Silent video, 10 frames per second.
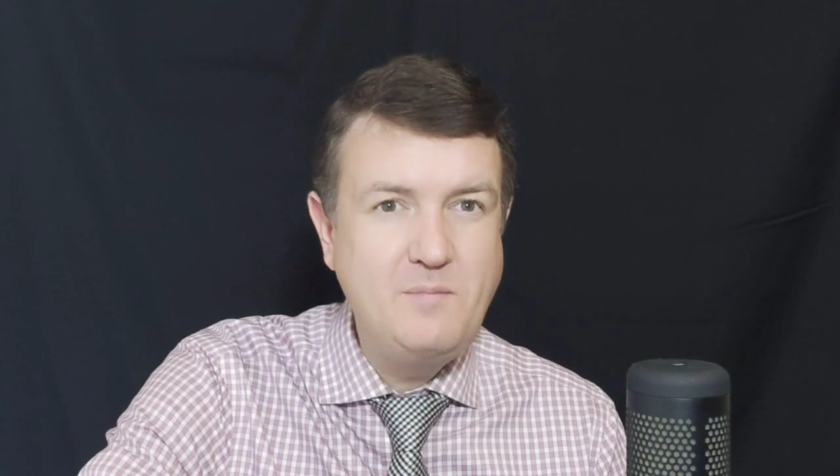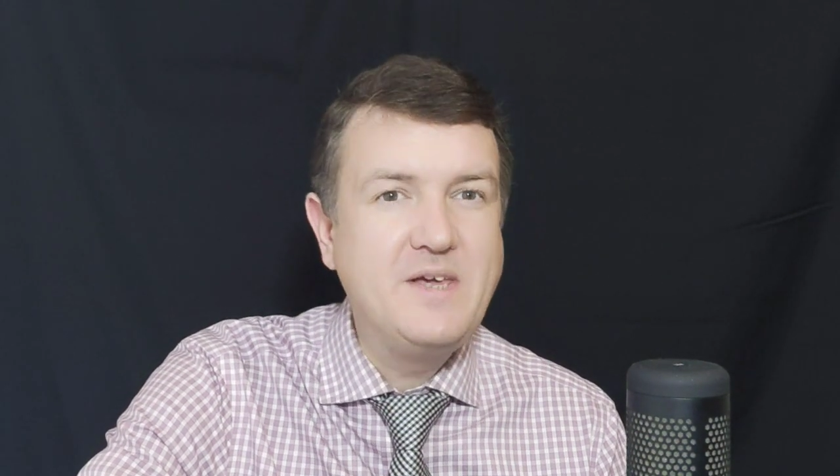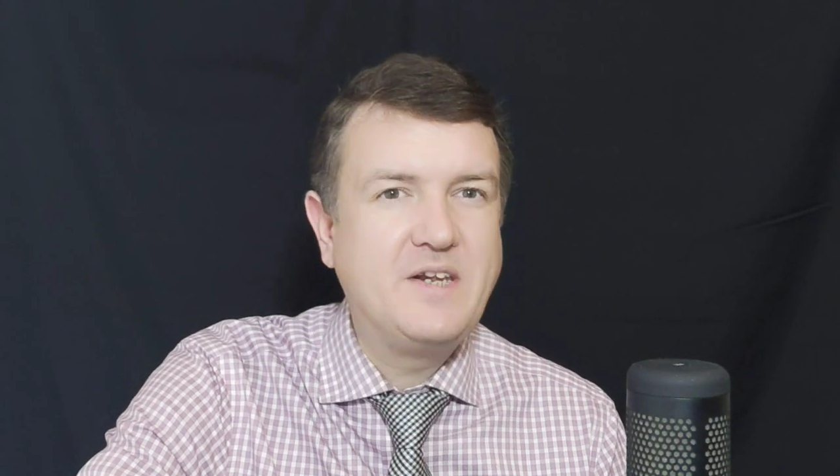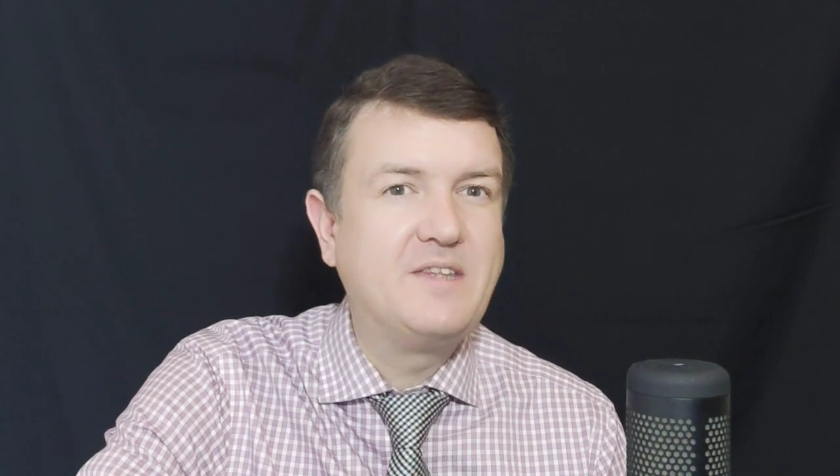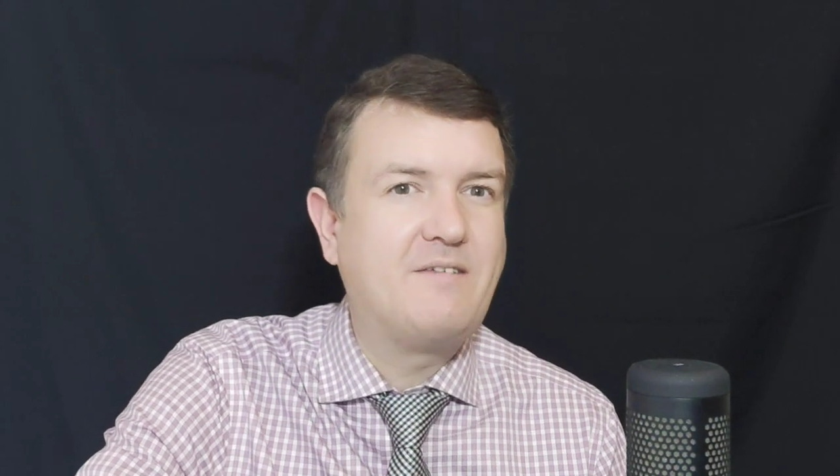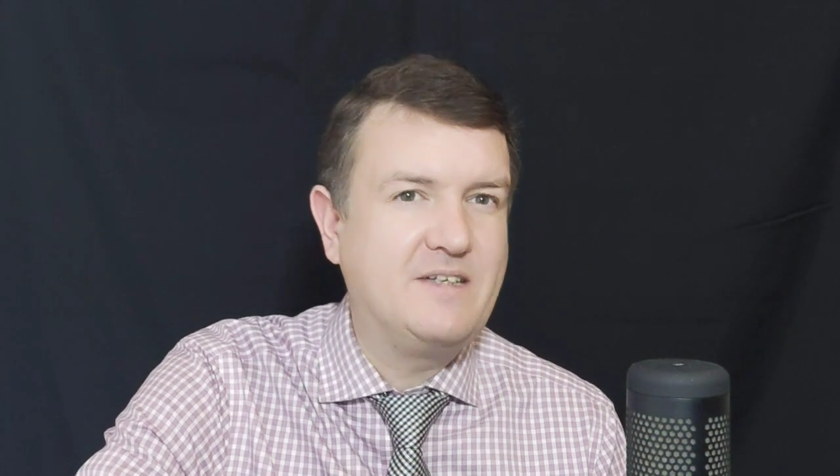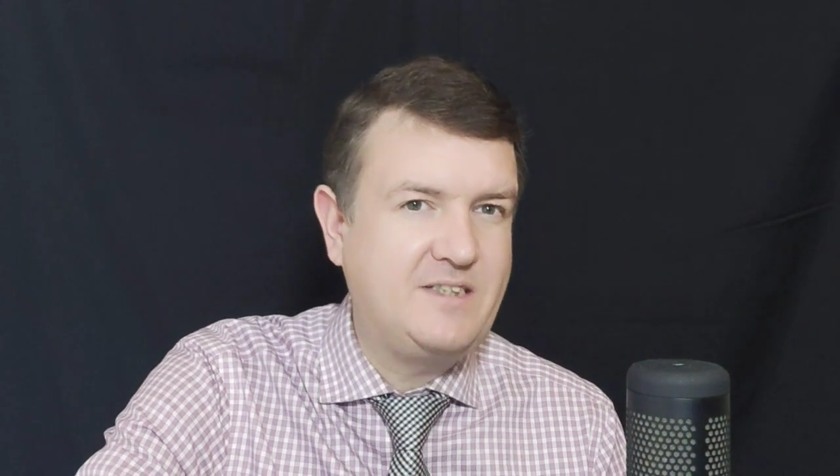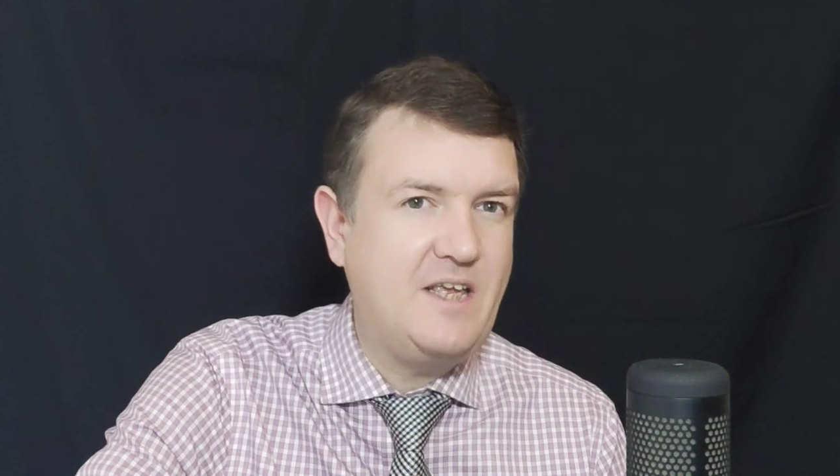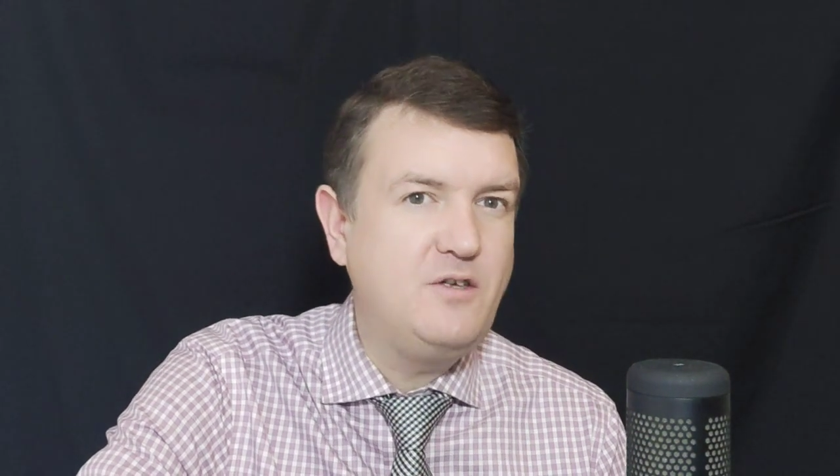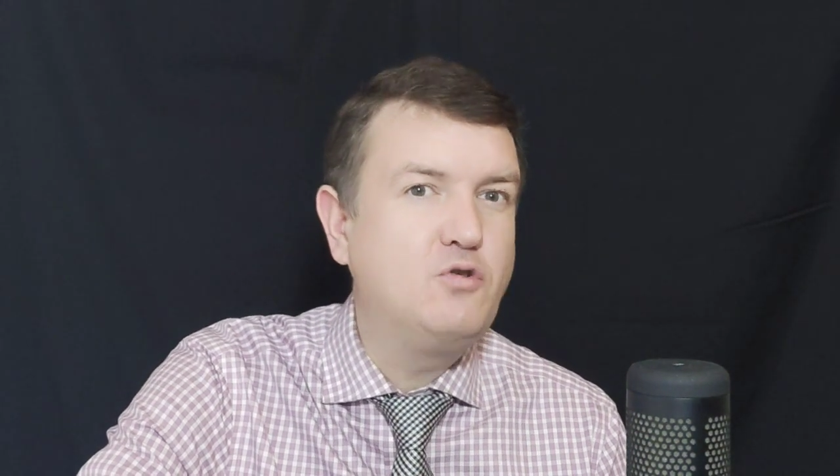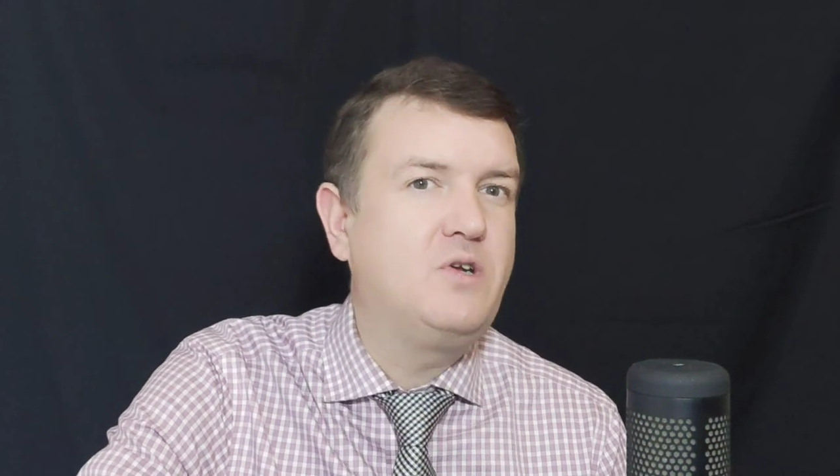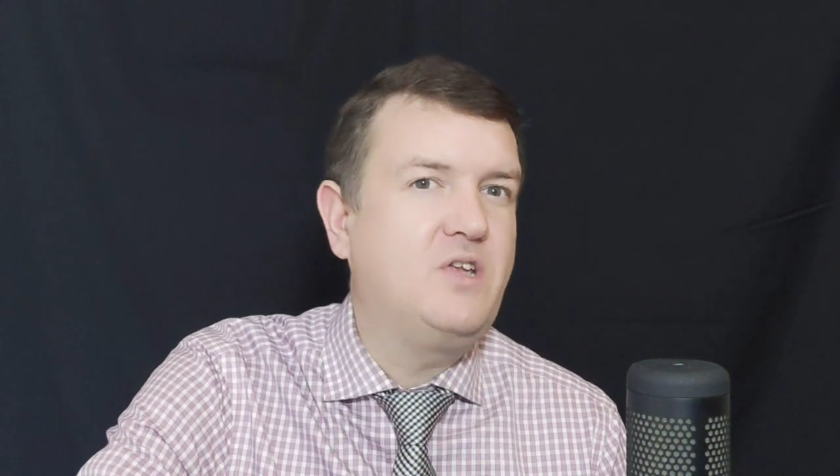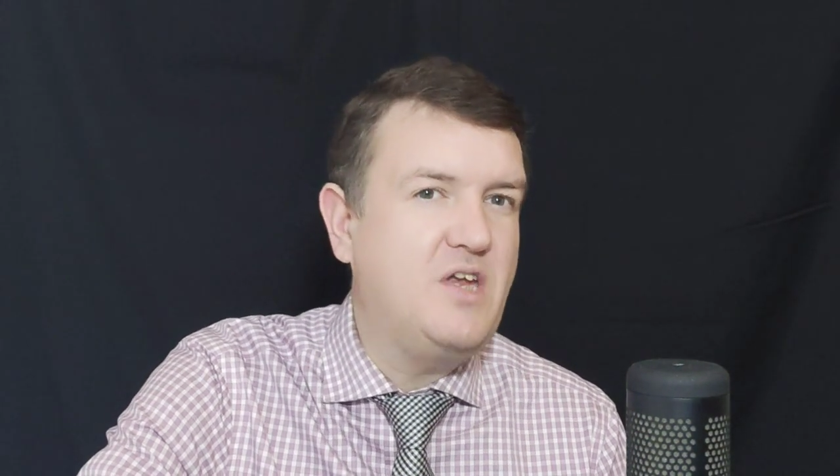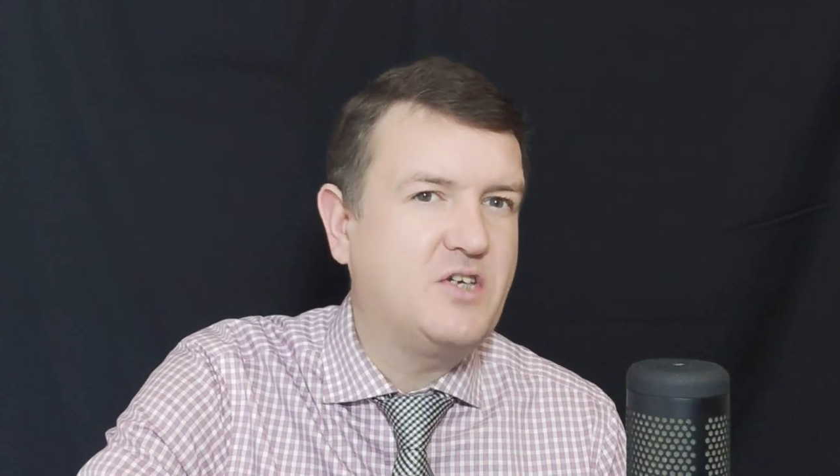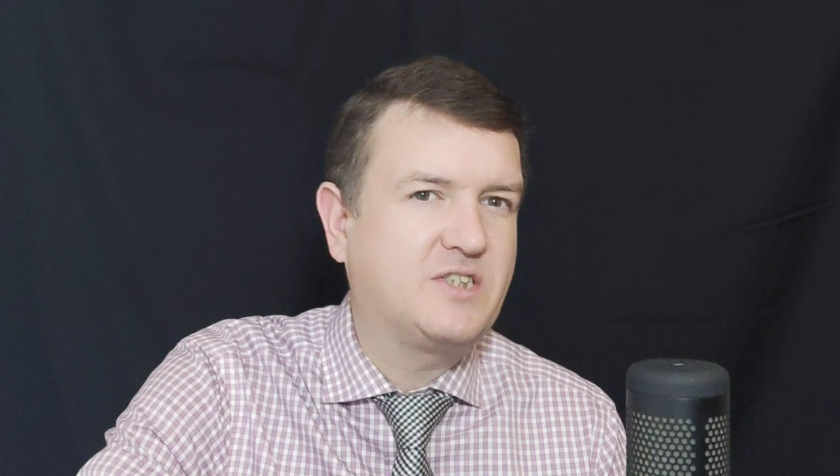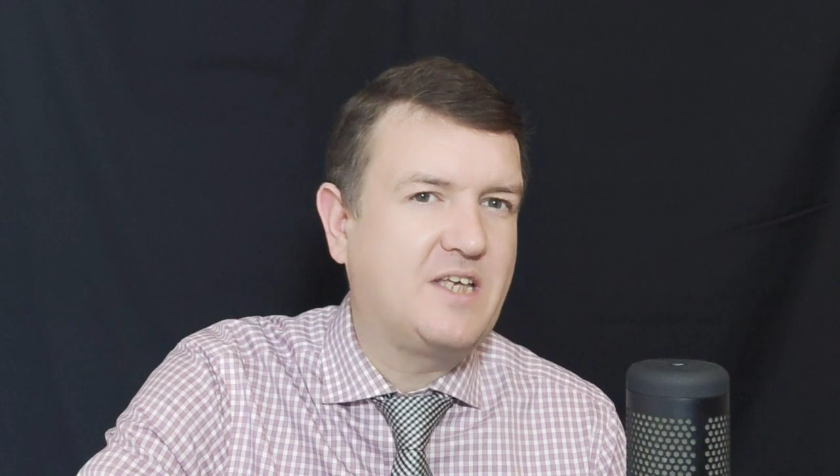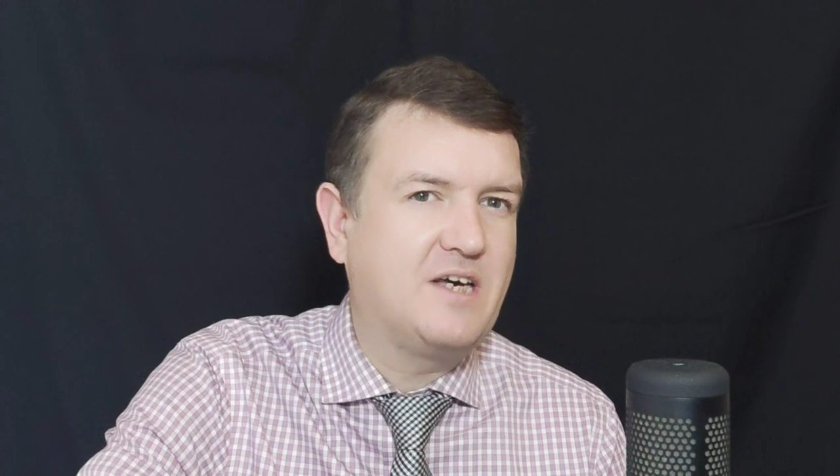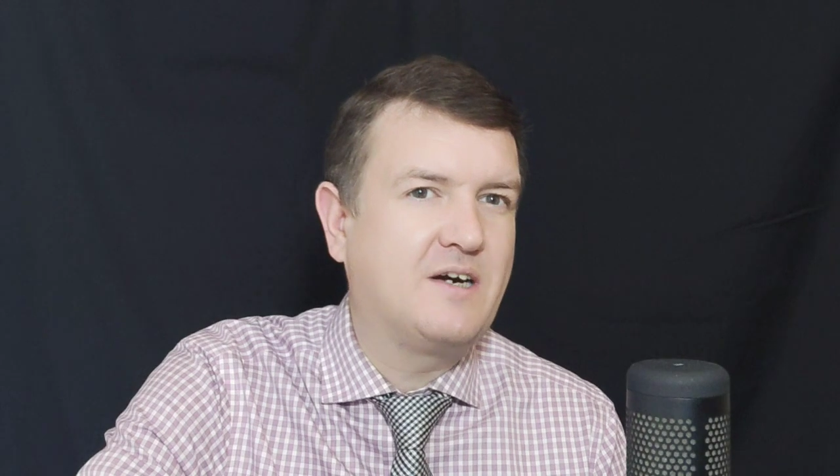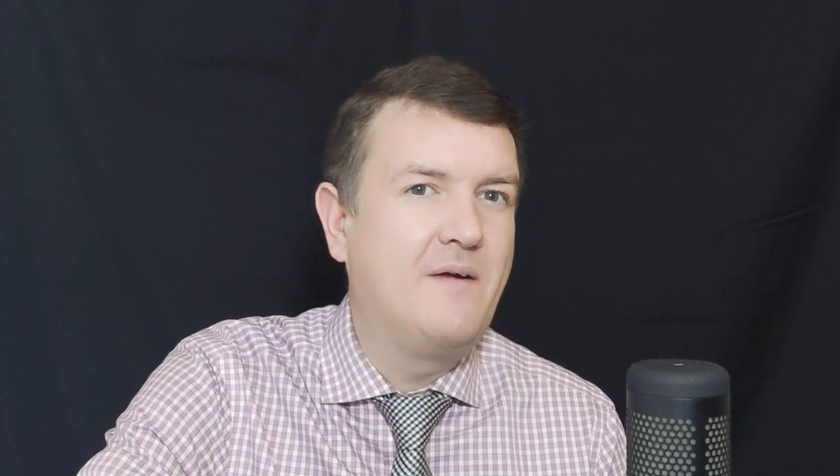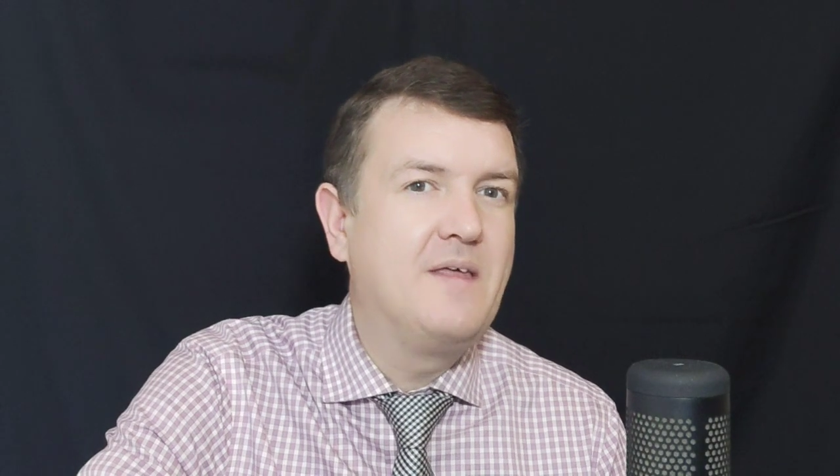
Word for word: мире новостей юридических –